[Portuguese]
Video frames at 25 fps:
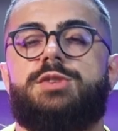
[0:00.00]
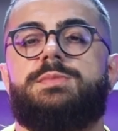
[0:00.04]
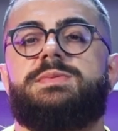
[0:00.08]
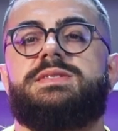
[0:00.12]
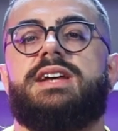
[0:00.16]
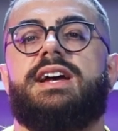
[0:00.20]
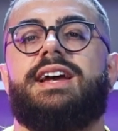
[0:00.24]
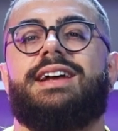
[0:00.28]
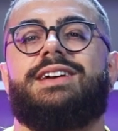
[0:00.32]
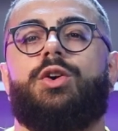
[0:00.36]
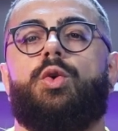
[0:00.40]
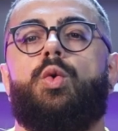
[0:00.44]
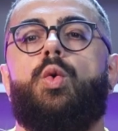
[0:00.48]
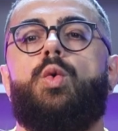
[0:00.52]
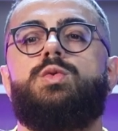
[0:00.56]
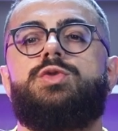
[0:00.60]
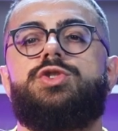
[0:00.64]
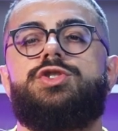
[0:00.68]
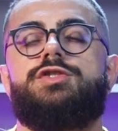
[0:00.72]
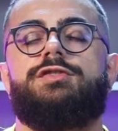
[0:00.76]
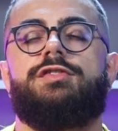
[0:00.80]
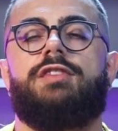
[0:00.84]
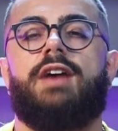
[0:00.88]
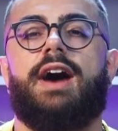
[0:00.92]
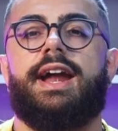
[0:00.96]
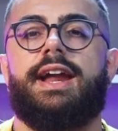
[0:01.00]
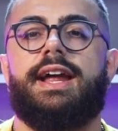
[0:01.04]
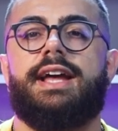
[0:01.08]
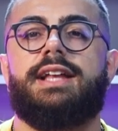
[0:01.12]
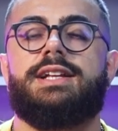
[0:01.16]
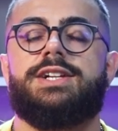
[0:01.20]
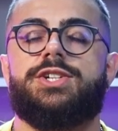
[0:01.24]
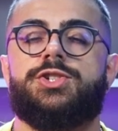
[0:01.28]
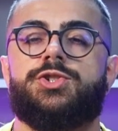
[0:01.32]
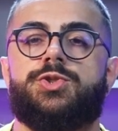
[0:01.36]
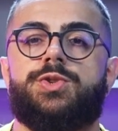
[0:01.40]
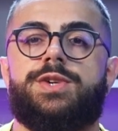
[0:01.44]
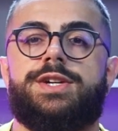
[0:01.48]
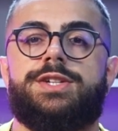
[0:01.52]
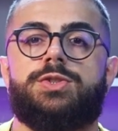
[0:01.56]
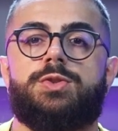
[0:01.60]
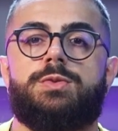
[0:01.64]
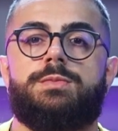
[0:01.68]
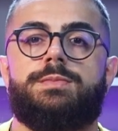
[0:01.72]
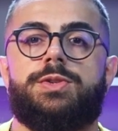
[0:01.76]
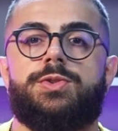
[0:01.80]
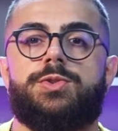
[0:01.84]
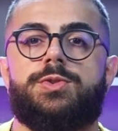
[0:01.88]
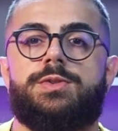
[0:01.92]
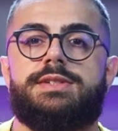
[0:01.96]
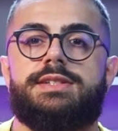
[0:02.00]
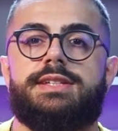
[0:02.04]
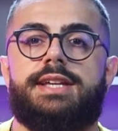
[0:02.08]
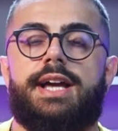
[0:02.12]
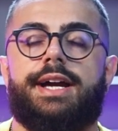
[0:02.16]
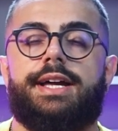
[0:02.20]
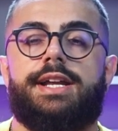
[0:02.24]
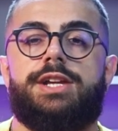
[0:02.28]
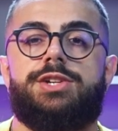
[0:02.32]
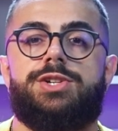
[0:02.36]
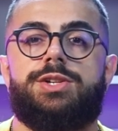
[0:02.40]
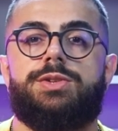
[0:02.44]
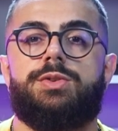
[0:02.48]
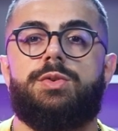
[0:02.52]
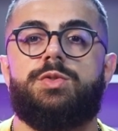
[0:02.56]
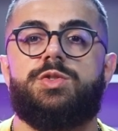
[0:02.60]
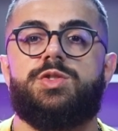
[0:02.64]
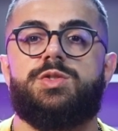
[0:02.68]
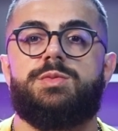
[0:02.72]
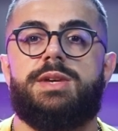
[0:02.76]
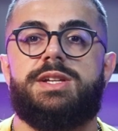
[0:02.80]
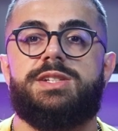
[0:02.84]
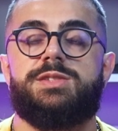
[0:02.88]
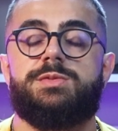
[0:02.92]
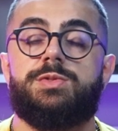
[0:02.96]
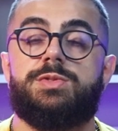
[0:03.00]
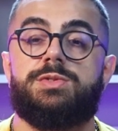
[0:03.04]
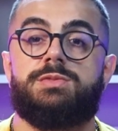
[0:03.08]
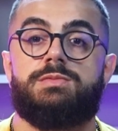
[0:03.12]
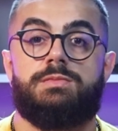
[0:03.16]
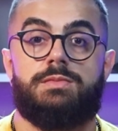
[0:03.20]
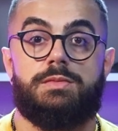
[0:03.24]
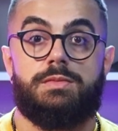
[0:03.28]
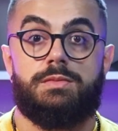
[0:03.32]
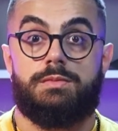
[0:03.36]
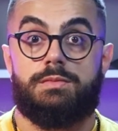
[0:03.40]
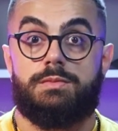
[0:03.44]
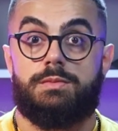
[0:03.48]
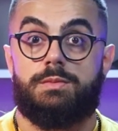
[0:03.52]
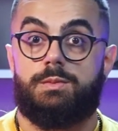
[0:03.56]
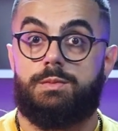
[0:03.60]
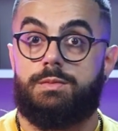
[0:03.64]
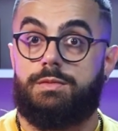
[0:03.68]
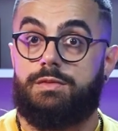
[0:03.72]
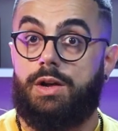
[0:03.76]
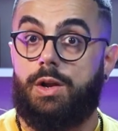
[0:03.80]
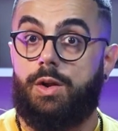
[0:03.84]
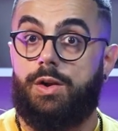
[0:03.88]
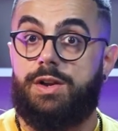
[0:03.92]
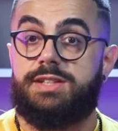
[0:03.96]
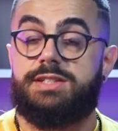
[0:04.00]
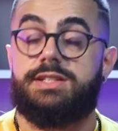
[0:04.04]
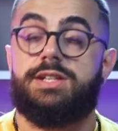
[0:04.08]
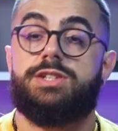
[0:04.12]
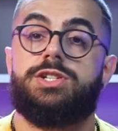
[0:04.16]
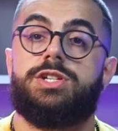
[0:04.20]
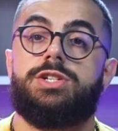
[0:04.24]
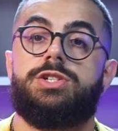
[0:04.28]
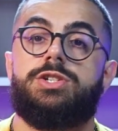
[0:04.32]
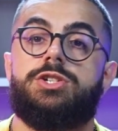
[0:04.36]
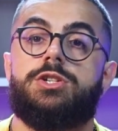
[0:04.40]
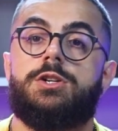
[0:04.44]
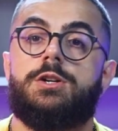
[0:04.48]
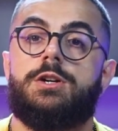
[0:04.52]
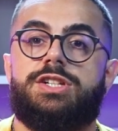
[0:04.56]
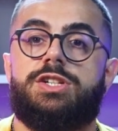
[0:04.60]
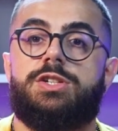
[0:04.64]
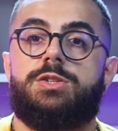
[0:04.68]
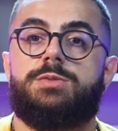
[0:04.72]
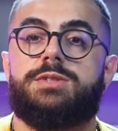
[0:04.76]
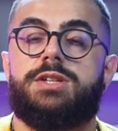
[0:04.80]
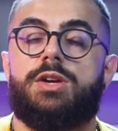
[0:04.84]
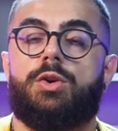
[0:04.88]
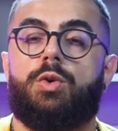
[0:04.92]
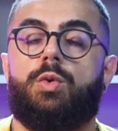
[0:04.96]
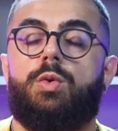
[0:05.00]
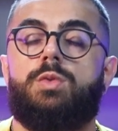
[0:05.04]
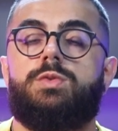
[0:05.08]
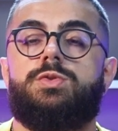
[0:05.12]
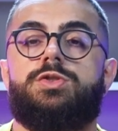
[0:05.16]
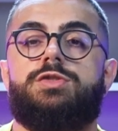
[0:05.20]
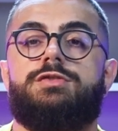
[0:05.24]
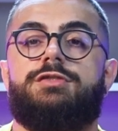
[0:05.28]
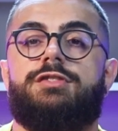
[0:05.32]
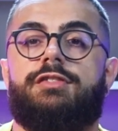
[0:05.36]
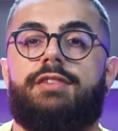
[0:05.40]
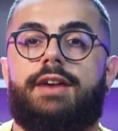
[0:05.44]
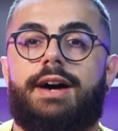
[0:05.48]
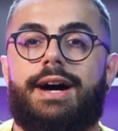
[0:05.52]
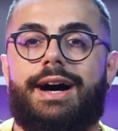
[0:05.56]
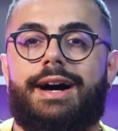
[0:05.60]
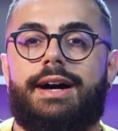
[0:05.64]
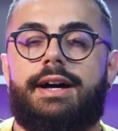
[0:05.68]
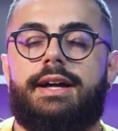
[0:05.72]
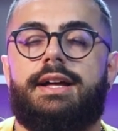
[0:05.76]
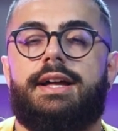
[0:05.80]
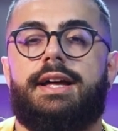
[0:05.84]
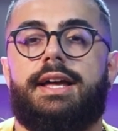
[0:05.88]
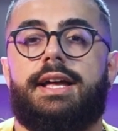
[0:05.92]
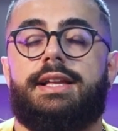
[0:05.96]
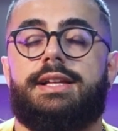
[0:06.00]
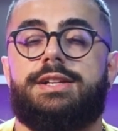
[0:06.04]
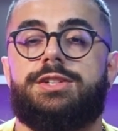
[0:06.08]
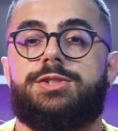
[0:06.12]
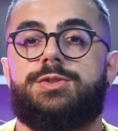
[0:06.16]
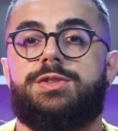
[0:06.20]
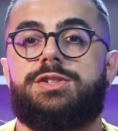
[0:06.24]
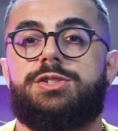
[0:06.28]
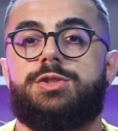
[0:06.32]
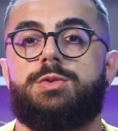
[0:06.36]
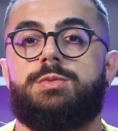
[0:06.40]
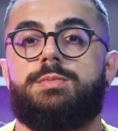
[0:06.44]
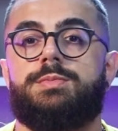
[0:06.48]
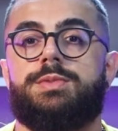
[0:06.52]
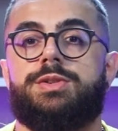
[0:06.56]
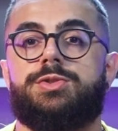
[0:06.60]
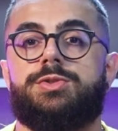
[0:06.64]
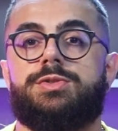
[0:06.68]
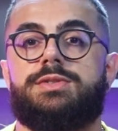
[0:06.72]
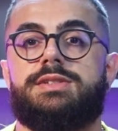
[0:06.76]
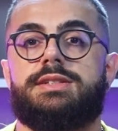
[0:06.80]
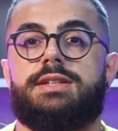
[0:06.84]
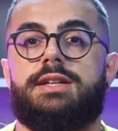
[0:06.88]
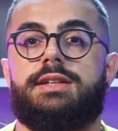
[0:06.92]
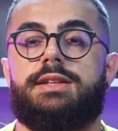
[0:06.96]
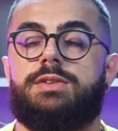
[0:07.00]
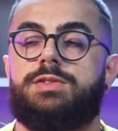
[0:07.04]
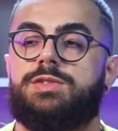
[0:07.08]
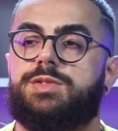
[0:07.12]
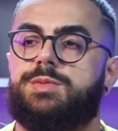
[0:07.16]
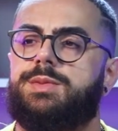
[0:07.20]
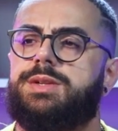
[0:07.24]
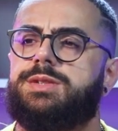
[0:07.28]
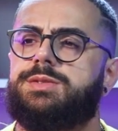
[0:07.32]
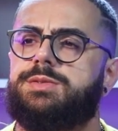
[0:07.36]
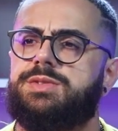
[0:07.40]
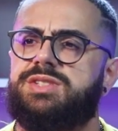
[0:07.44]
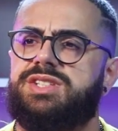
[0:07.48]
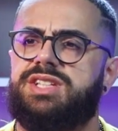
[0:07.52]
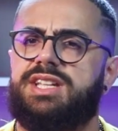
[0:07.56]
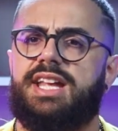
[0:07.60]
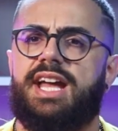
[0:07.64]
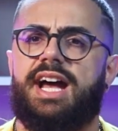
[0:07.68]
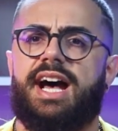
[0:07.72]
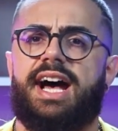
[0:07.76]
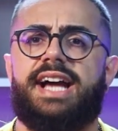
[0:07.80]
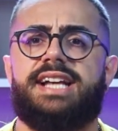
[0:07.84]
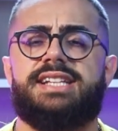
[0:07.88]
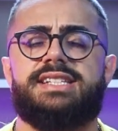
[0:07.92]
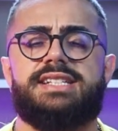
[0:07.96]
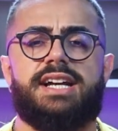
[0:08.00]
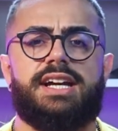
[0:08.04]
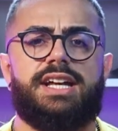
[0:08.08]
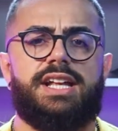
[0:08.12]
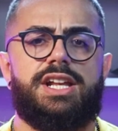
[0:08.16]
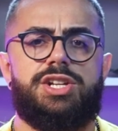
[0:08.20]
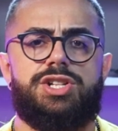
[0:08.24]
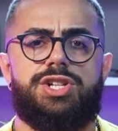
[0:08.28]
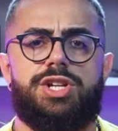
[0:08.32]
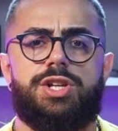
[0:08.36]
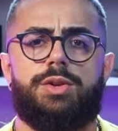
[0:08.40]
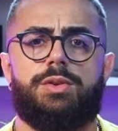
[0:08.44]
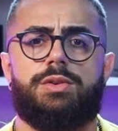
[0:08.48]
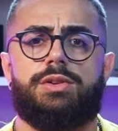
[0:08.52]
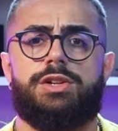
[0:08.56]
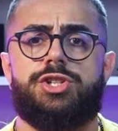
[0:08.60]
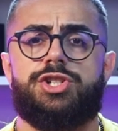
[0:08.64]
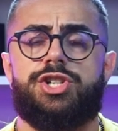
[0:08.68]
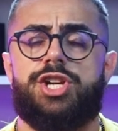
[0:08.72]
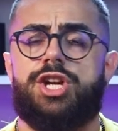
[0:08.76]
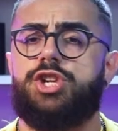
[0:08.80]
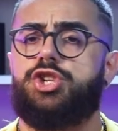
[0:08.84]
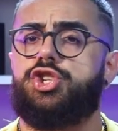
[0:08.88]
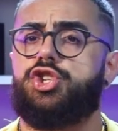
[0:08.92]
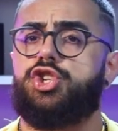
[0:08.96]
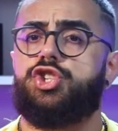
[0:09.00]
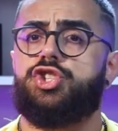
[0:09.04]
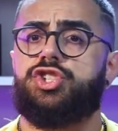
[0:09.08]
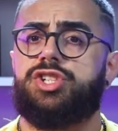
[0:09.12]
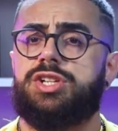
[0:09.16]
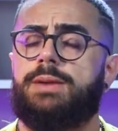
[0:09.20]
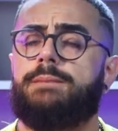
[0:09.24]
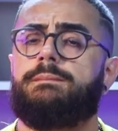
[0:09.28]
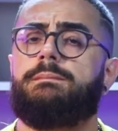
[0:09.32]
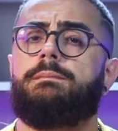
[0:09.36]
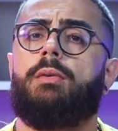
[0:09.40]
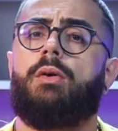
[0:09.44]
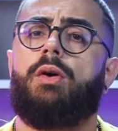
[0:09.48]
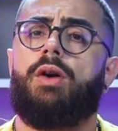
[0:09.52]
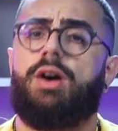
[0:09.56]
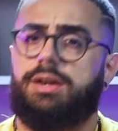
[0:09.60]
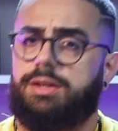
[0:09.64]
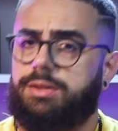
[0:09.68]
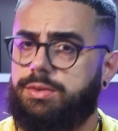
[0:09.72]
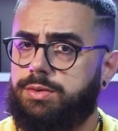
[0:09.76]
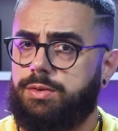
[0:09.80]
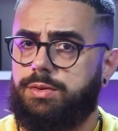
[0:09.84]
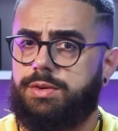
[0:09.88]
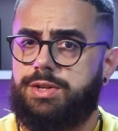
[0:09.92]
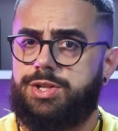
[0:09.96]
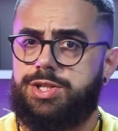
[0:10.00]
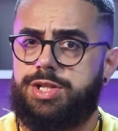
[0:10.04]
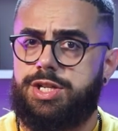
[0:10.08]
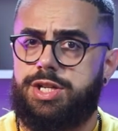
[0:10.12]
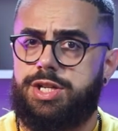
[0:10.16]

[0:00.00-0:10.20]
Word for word: A gente precisa cultivar relações com pessoas que acreditam nos mesmos valores que a gente. A gente precisa cultivar relações com pessoas que têm os mesmos ideais, acreditam na gente, se importam com a